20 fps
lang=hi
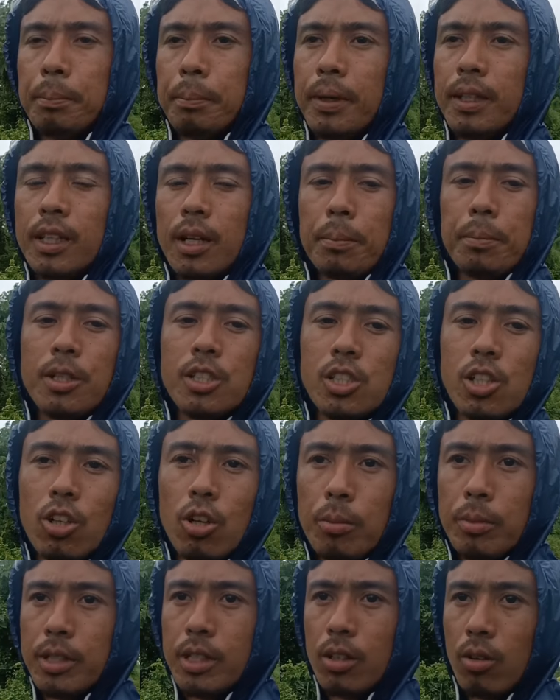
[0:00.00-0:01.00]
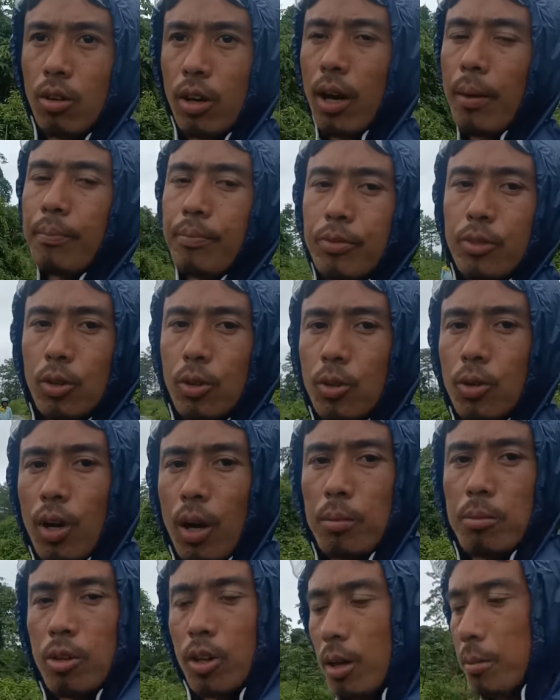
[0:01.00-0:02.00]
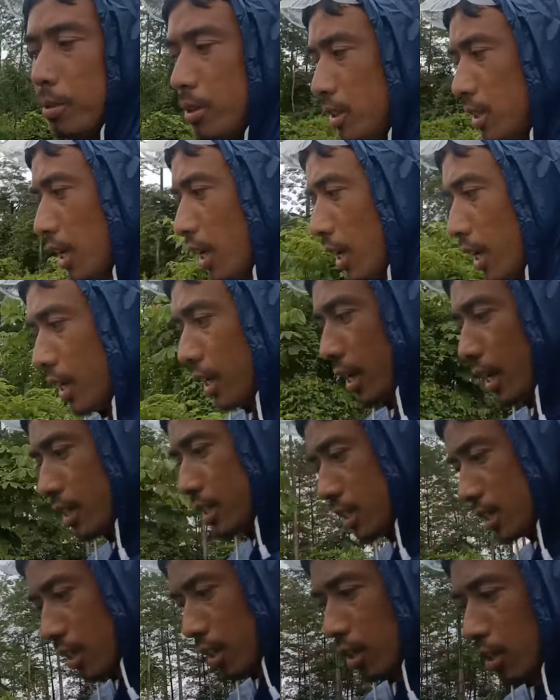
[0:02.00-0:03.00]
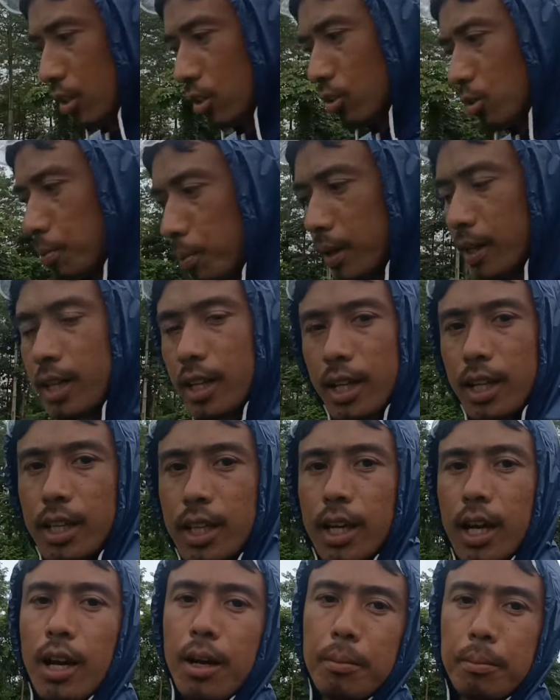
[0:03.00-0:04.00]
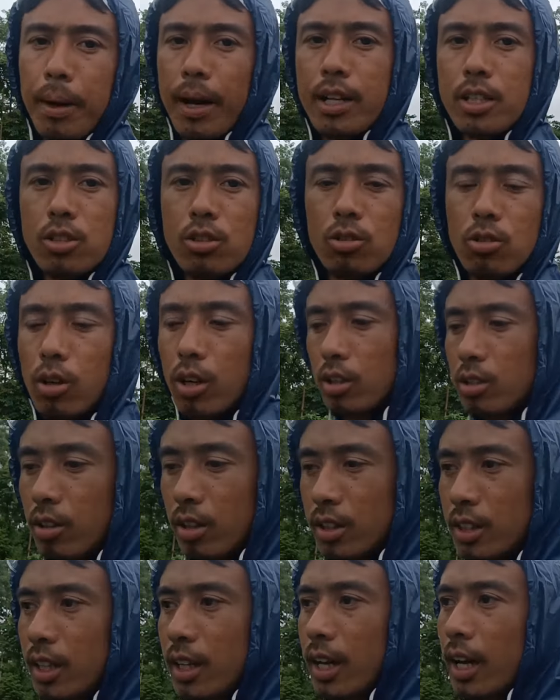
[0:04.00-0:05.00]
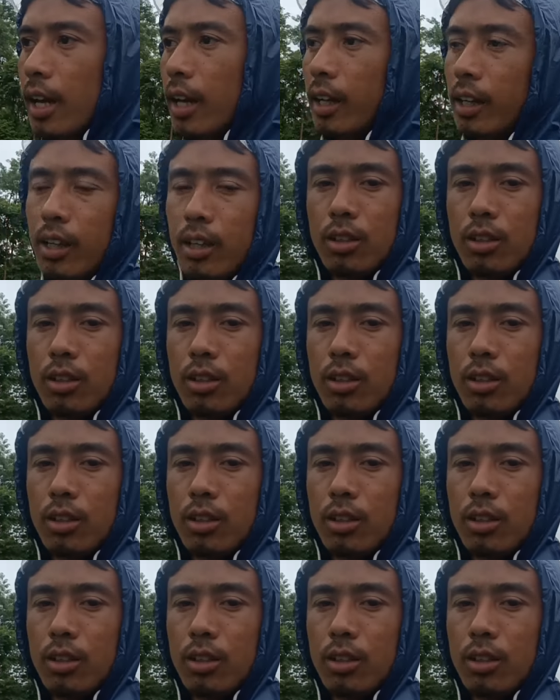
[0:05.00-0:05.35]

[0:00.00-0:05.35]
पंद्रह बीस किलोमीटर होगा तो हम लोग अभी जा रहे हैं गाइस तो बने रहिएगा बारिश तो थोड़ा थोड़ा देर है